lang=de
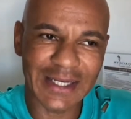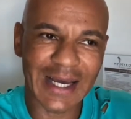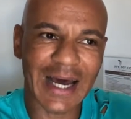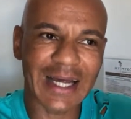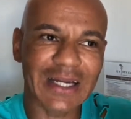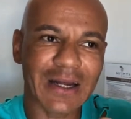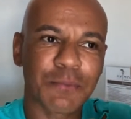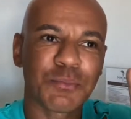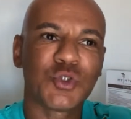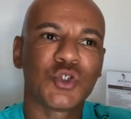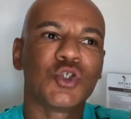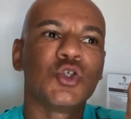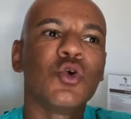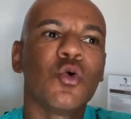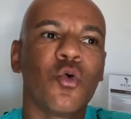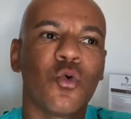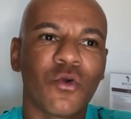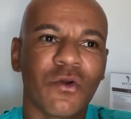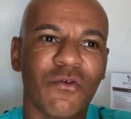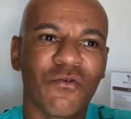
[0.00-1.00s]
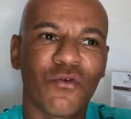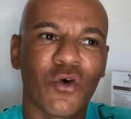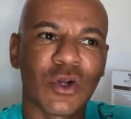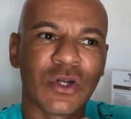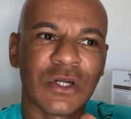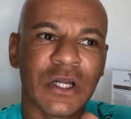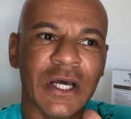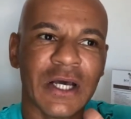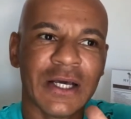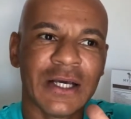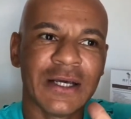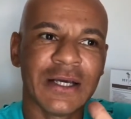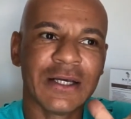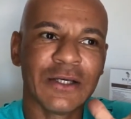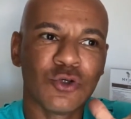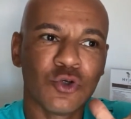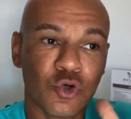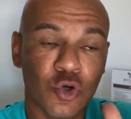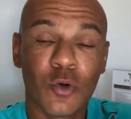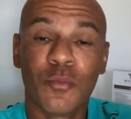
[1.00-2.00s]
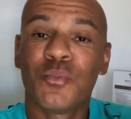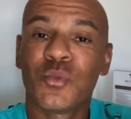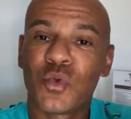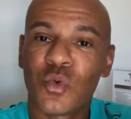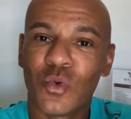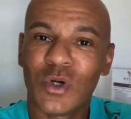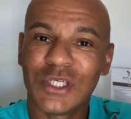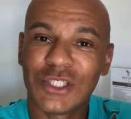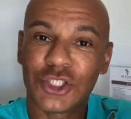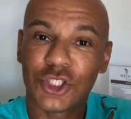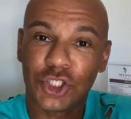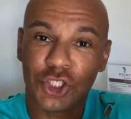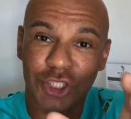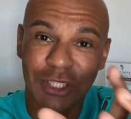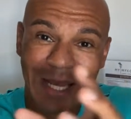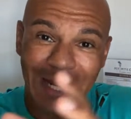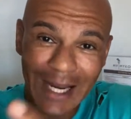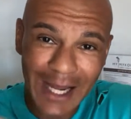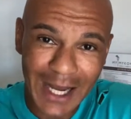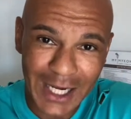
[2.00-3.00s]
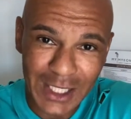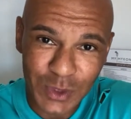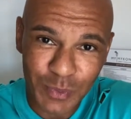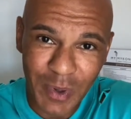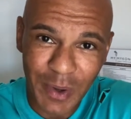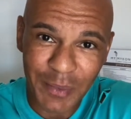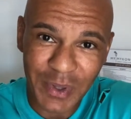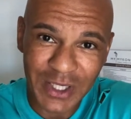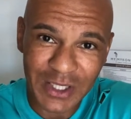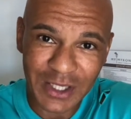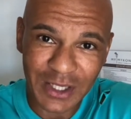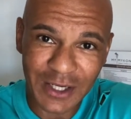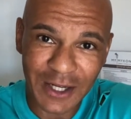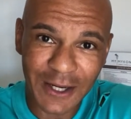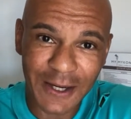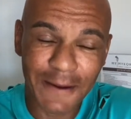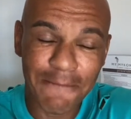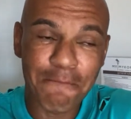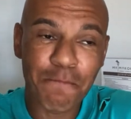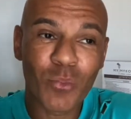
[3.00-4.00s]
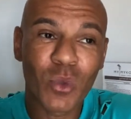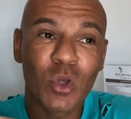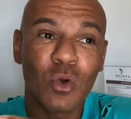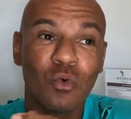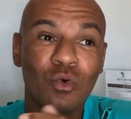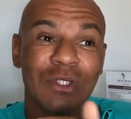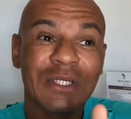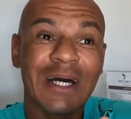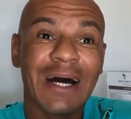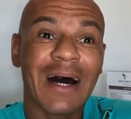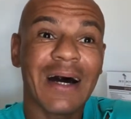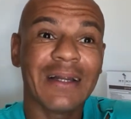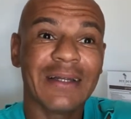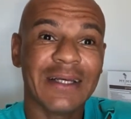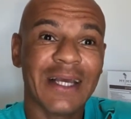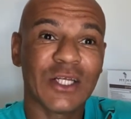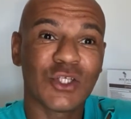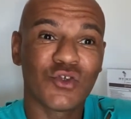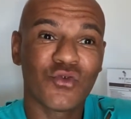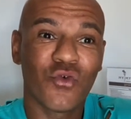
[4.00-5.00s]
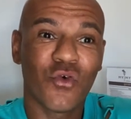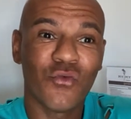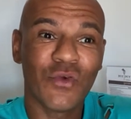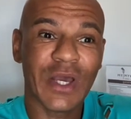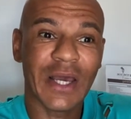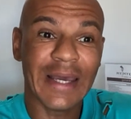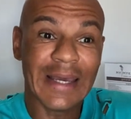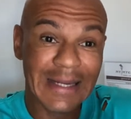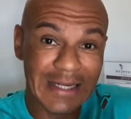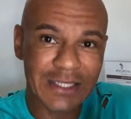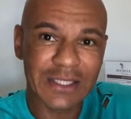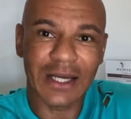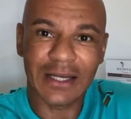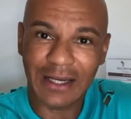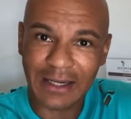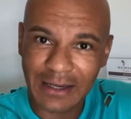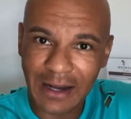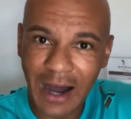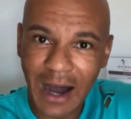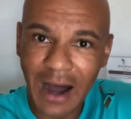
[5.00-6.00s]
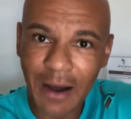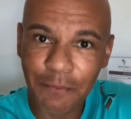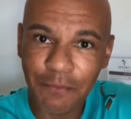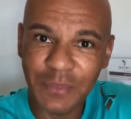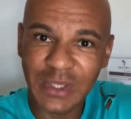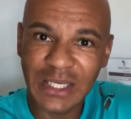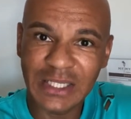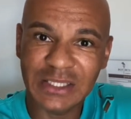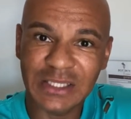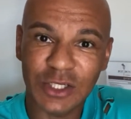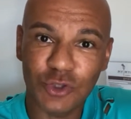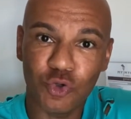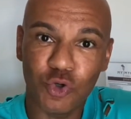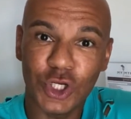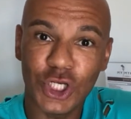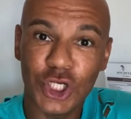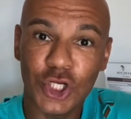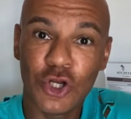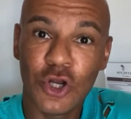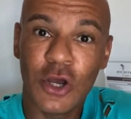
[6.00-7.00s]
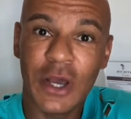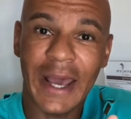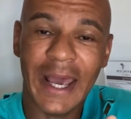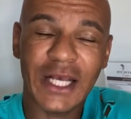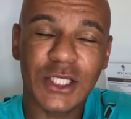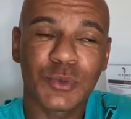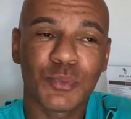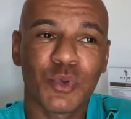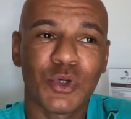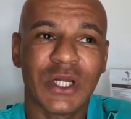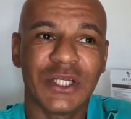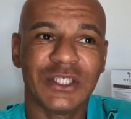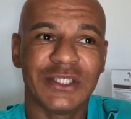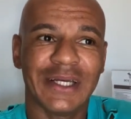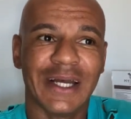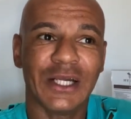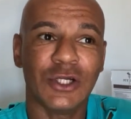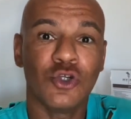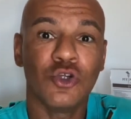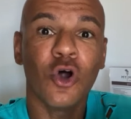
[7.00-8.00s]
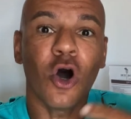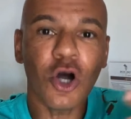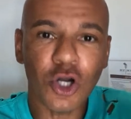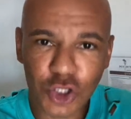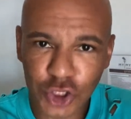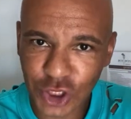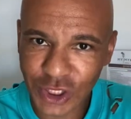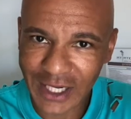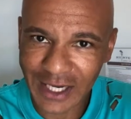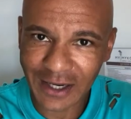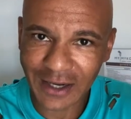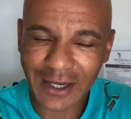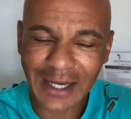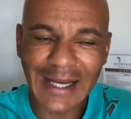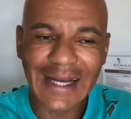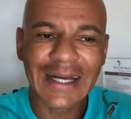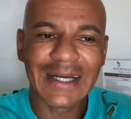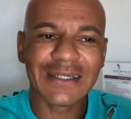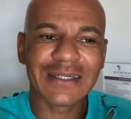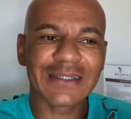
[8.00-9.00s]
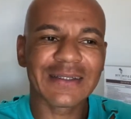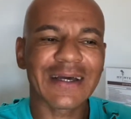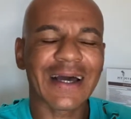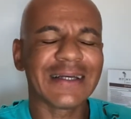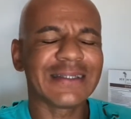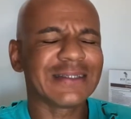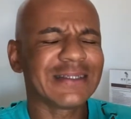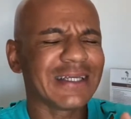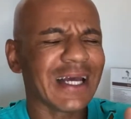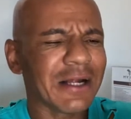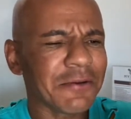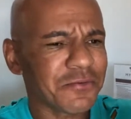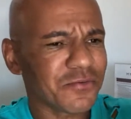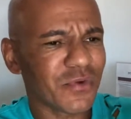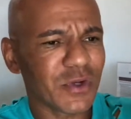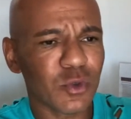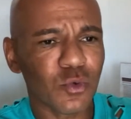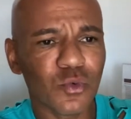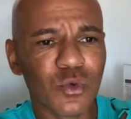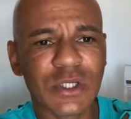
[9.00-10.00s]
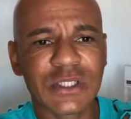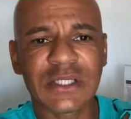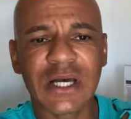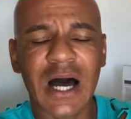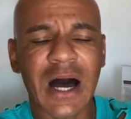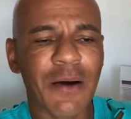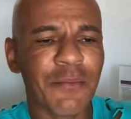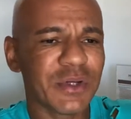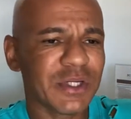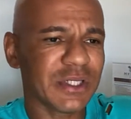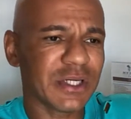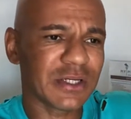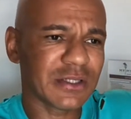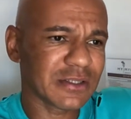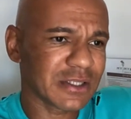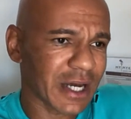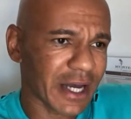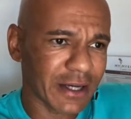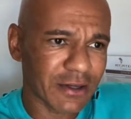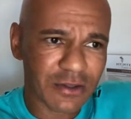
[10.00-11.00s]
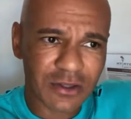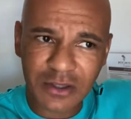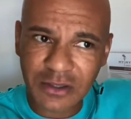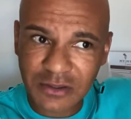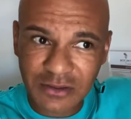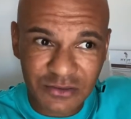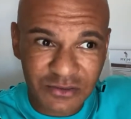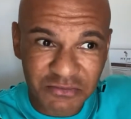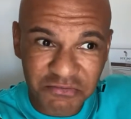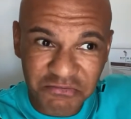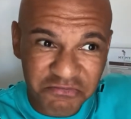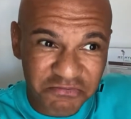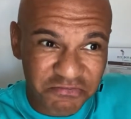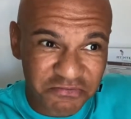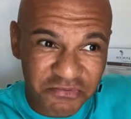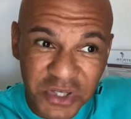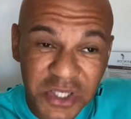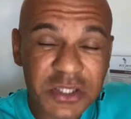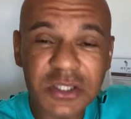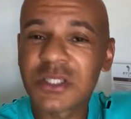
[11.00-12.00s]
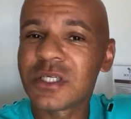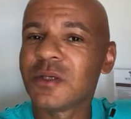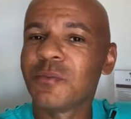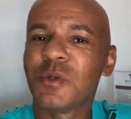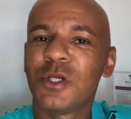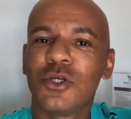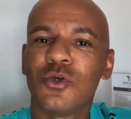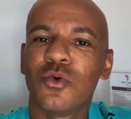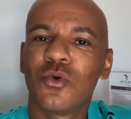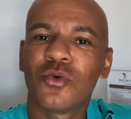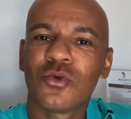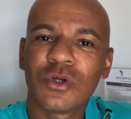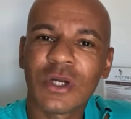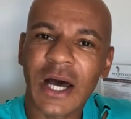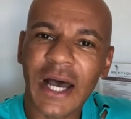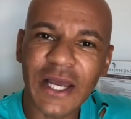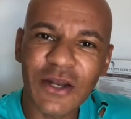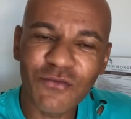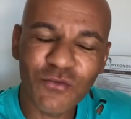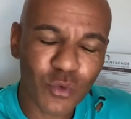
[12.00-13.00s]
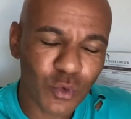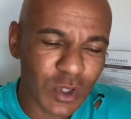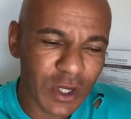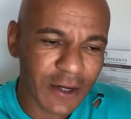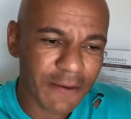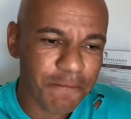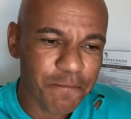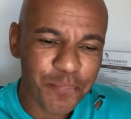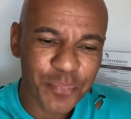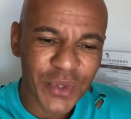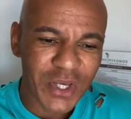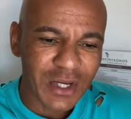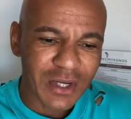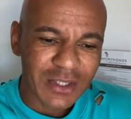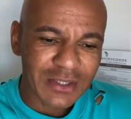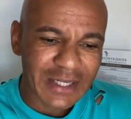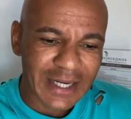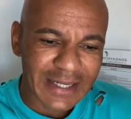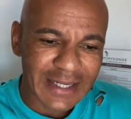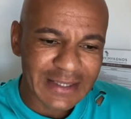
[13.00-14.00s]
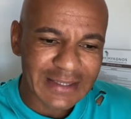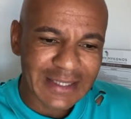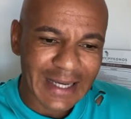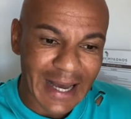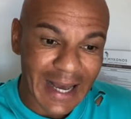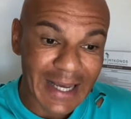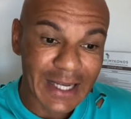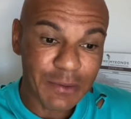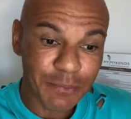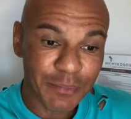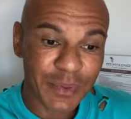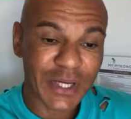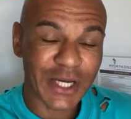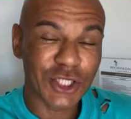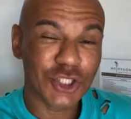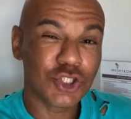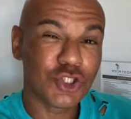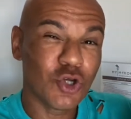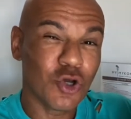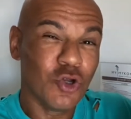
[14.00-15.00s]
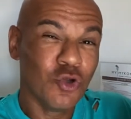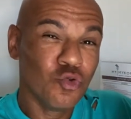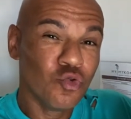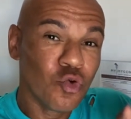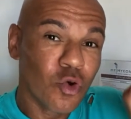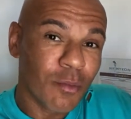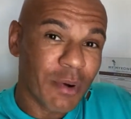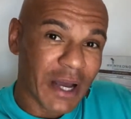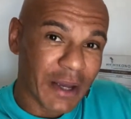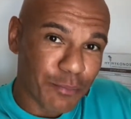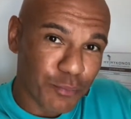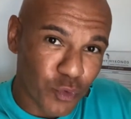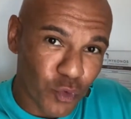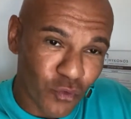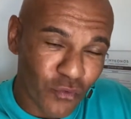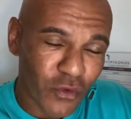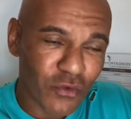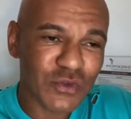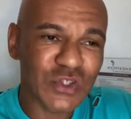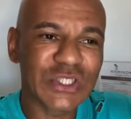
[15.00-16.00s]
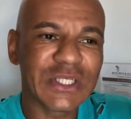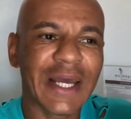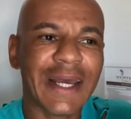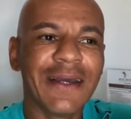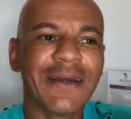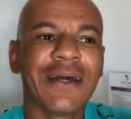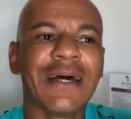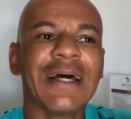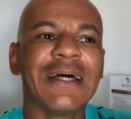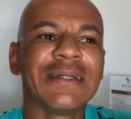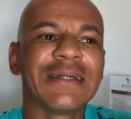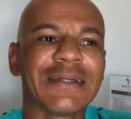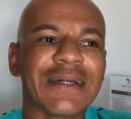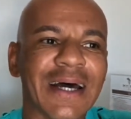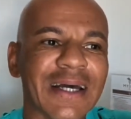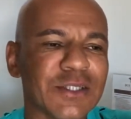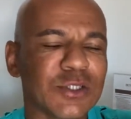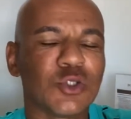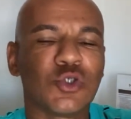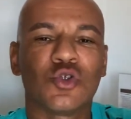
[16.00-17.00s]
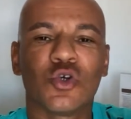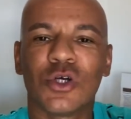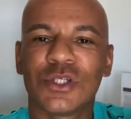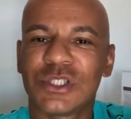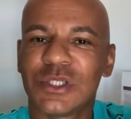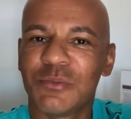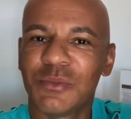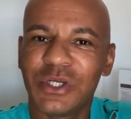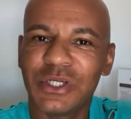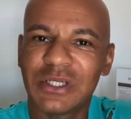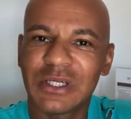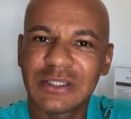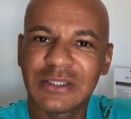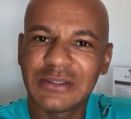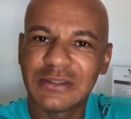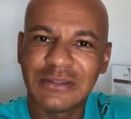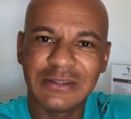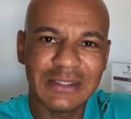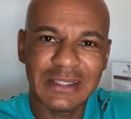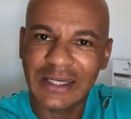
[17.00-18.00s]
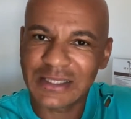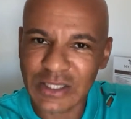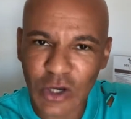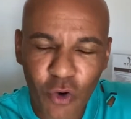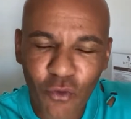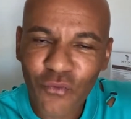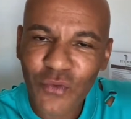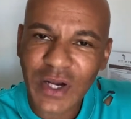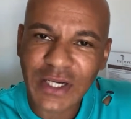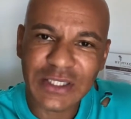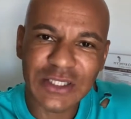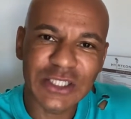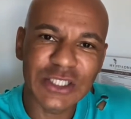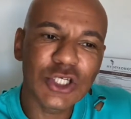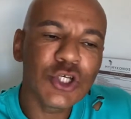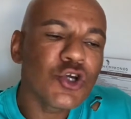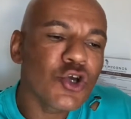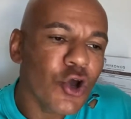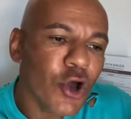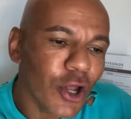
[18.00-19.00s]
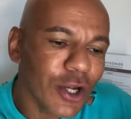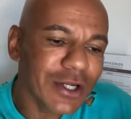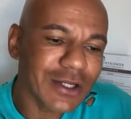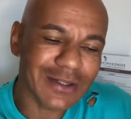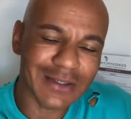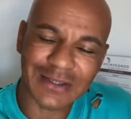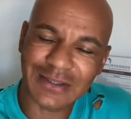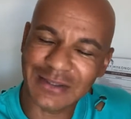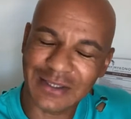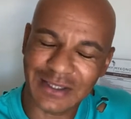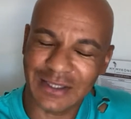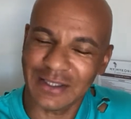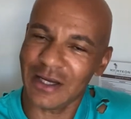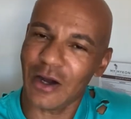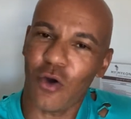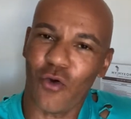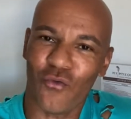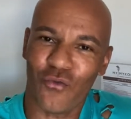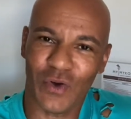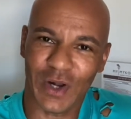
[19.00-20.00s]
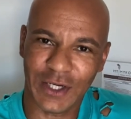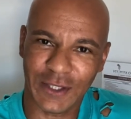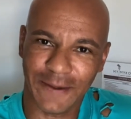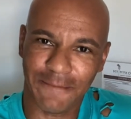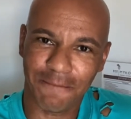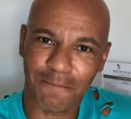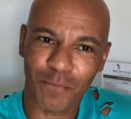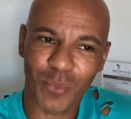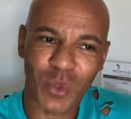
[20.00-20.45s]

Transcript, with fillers: Die Adaption von Krypto ist schneller als beim Internet. Und gerade jetzt, wo wir Internet haben, geht es natürlich exponentiell noch schneller. Das heißt, selbst wenn USA mit ihren 300 40 Millionen Einwohnern da jetzt reinprescht, nur bei Proof of Stake, dann heißt es trotzdem nicht, dass sie das aufhalten. Sie können es nicht aufhalten.